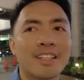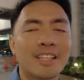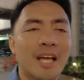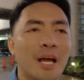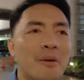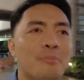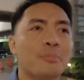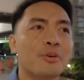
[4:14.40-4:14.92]

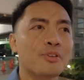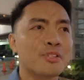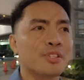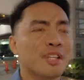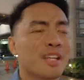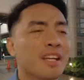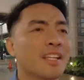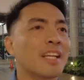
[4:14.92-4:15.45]
Tapos,
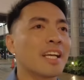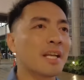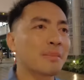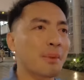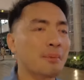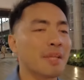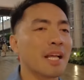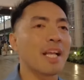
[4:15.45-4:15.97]
naghanap
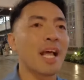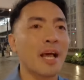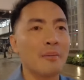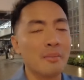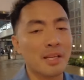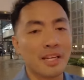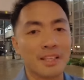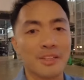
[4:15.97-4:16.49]
kami ng
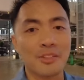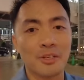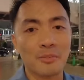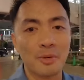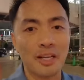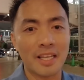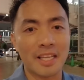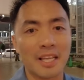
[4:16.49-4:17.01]
camera na
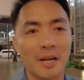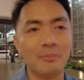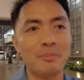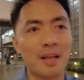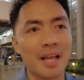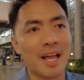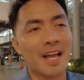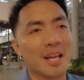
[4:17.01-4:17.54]
sobrang hirap
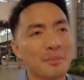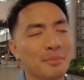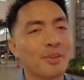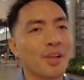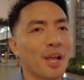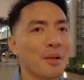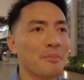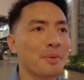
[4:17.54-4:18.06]
makahanap ng
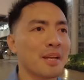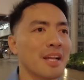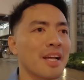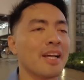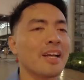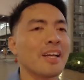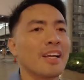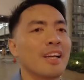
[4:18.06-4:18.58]

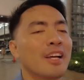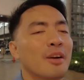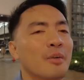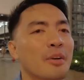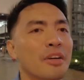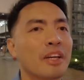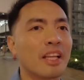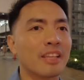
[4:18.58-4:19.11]
camera.
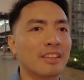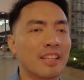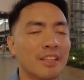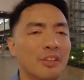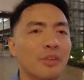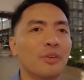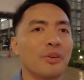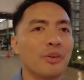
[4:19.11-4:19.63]
We
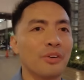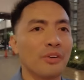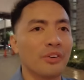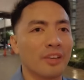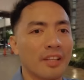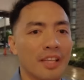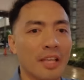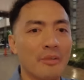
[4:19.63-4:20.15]
rented
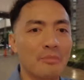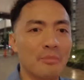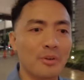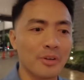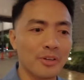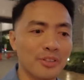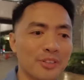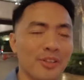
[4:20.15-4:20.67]
nung
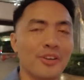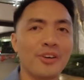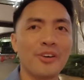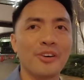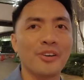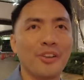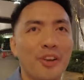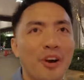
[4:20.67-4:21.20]

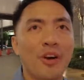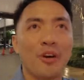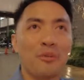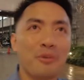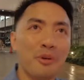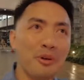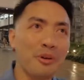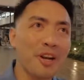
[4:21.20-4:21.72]
kimono,
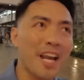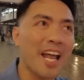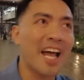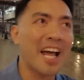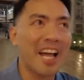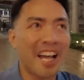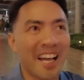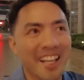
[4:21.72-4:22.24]

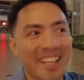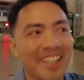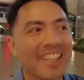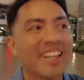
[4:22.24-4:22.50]
umuulan.